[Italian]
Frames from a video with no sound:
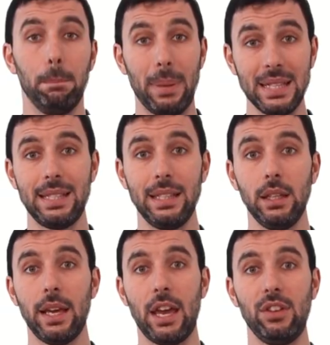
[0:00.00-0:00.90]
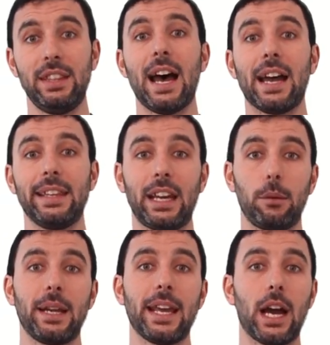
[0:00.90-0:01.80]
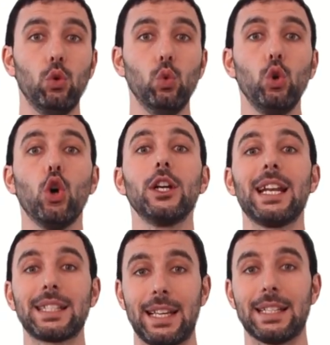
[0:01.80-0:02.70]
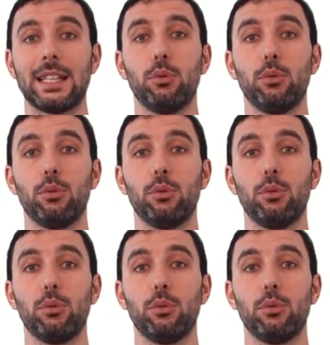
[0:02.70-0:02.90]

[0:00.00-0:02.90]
bensì evitare di rimanere a lungo nella stessa